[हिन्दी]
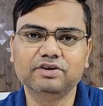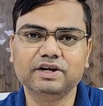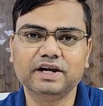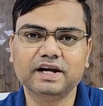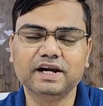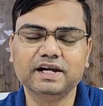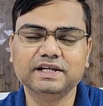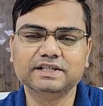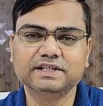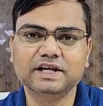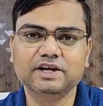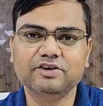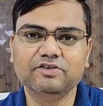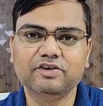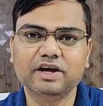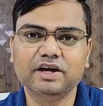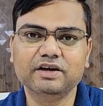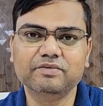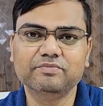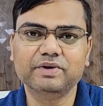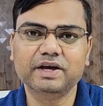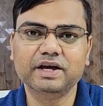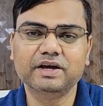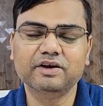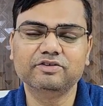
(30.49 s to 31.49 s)
रिलीज़ नहीं हुआ
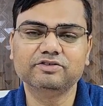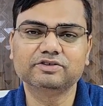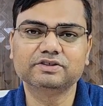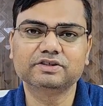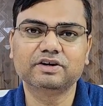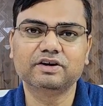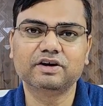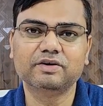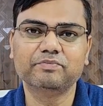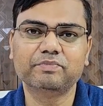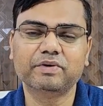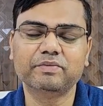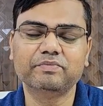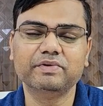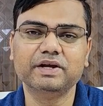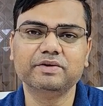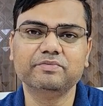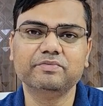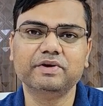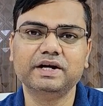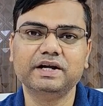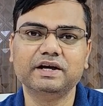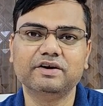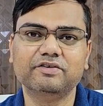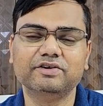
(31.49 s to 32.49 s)
है मैं उसका
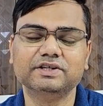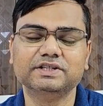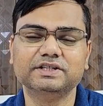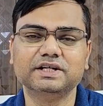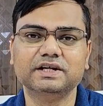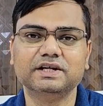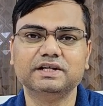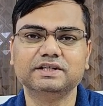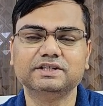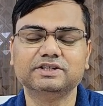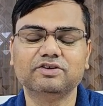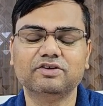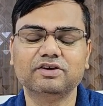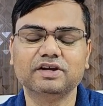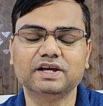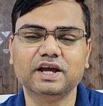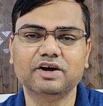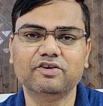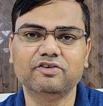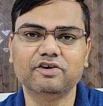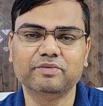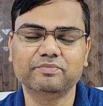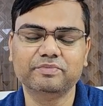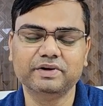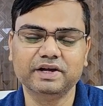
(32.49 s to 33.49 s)
पब्लिक बीटा वर्जन इंस्टॉल किया
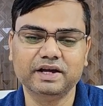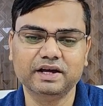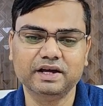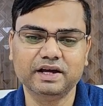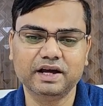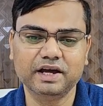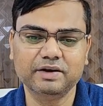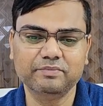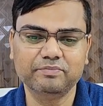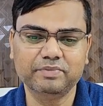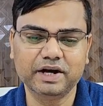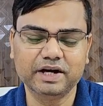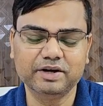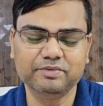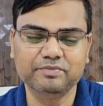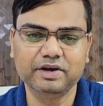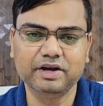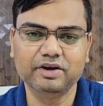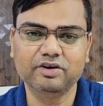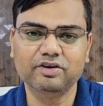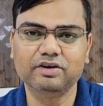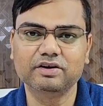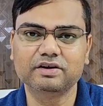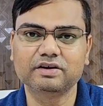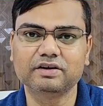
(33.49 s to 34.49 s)
हुआ अपने आईपैड में
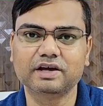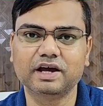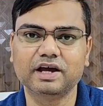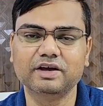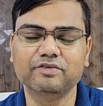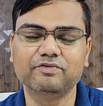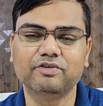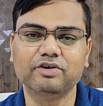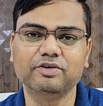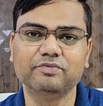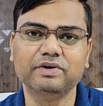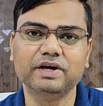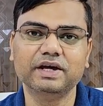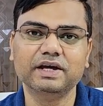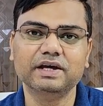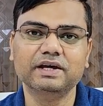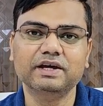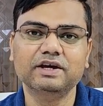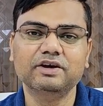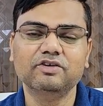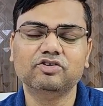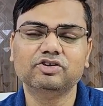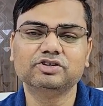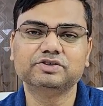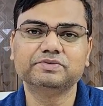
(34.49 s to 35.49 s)
और आईफोन में
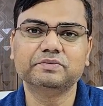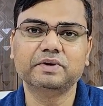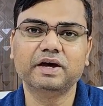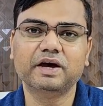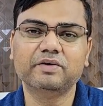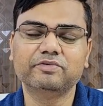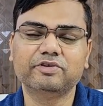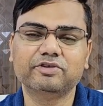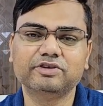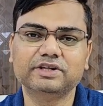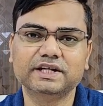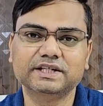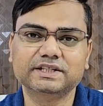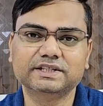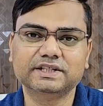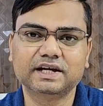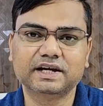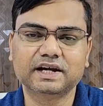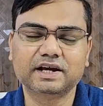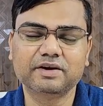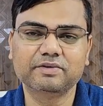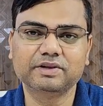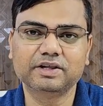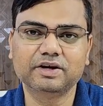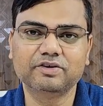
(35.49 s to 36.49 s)
उसमें आपको टेस्ट
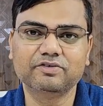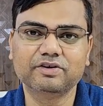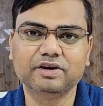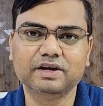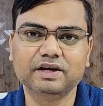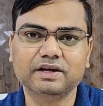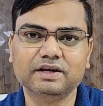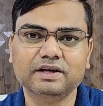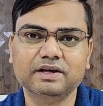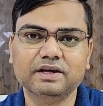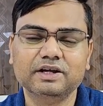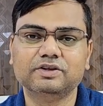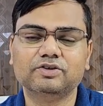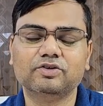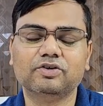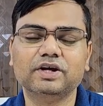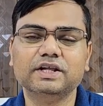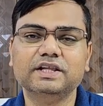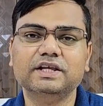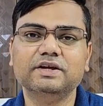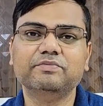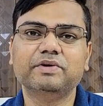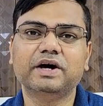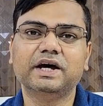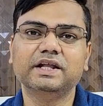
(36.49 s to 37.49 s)
करके बताऊंगा थोड़े
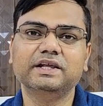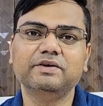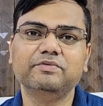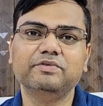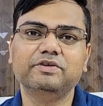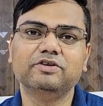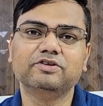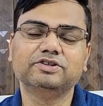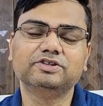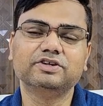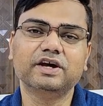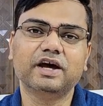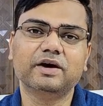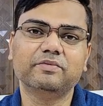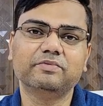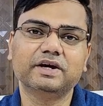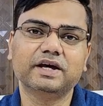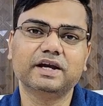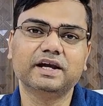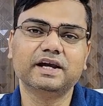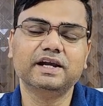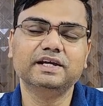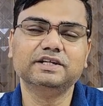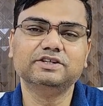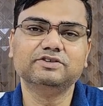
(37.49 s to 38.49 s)
दिन बाद ही दोस्तों
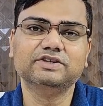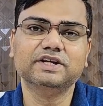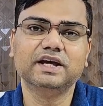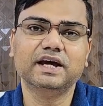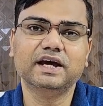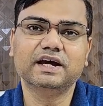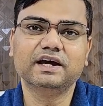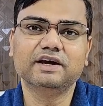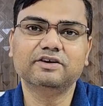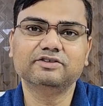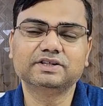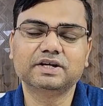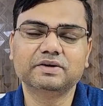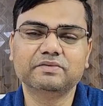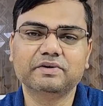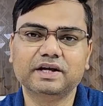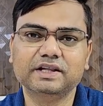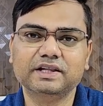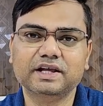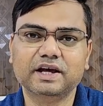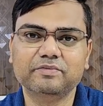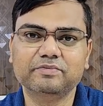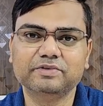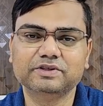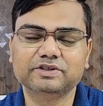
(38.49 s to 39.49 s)
आपका रिलीज़ हो जाएगा उसके
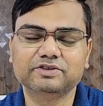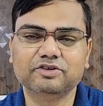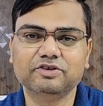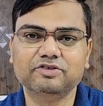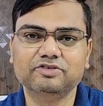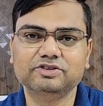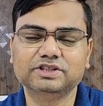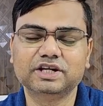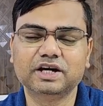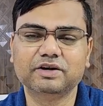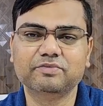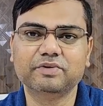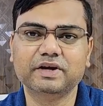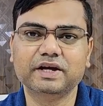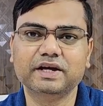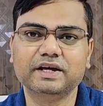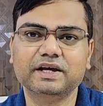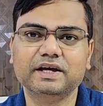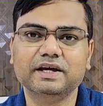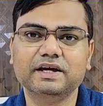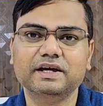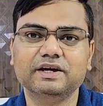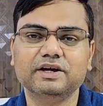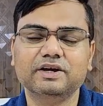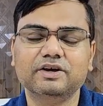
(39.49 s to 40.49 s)
बाद आप इसको यूज़ कर
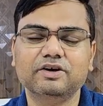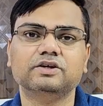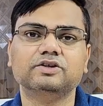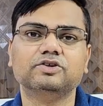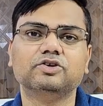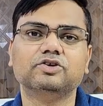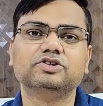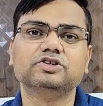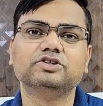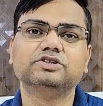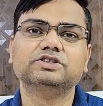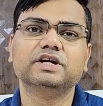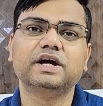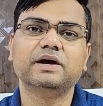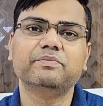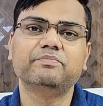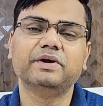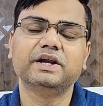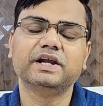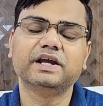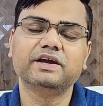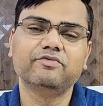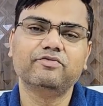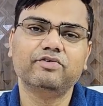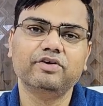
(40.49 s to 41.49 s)
पाएंगे दोस्तों जो
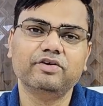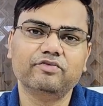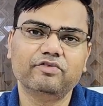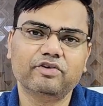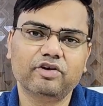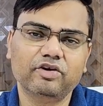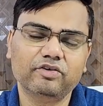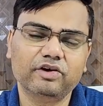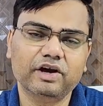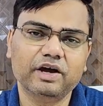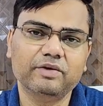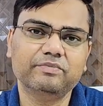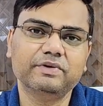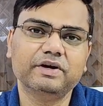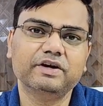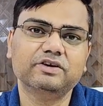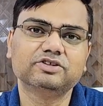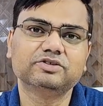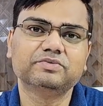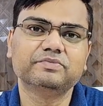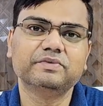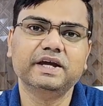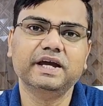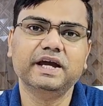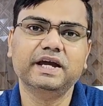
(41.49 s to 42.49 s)
एप्पल की फीफॉन ऐप है
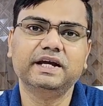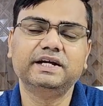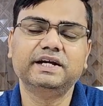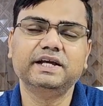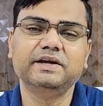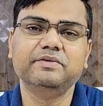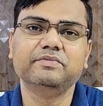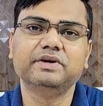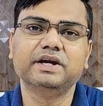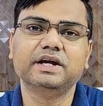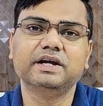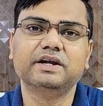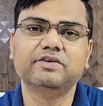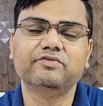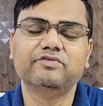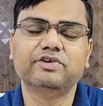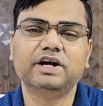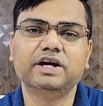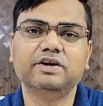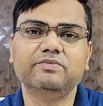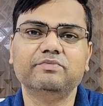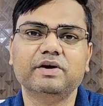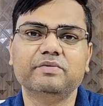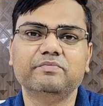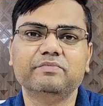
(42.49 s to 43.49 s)
उसमें एक टीम के
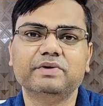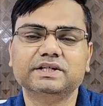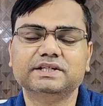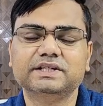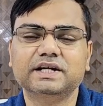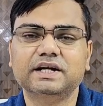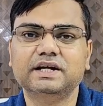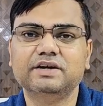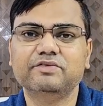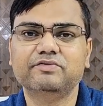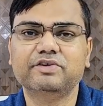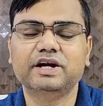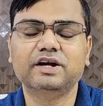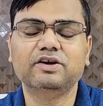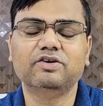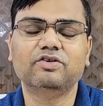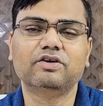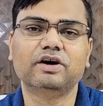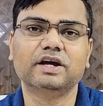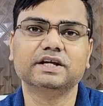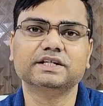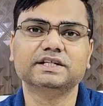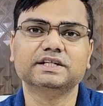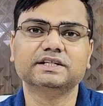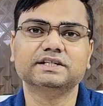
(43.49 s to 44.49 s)
डिफरेंट मेंबर्स हैं डिफरेंट
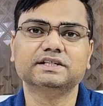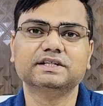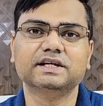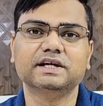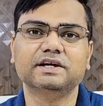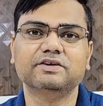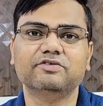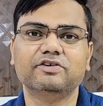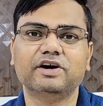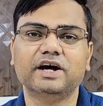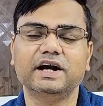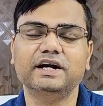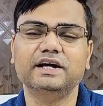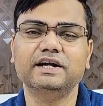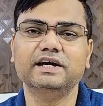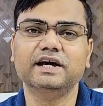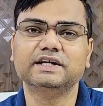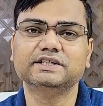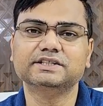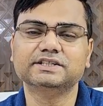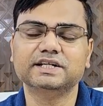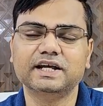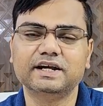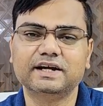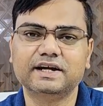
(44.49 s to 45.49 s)
लोकेशन से वो
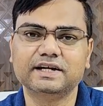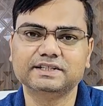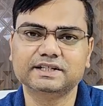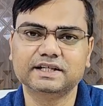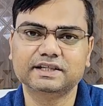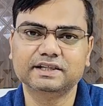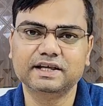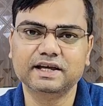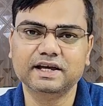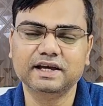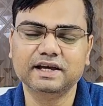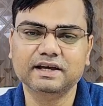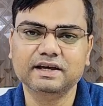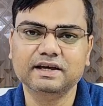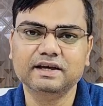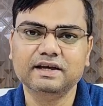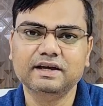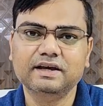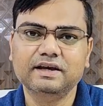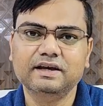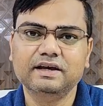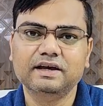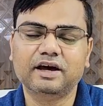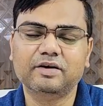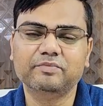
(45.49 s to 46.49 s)
आइडियाज़ शेयर कर सकते
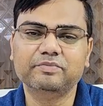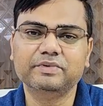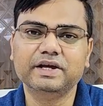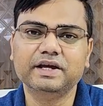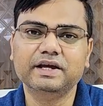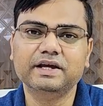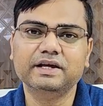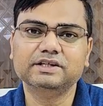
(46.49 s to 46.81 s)
हैं अपने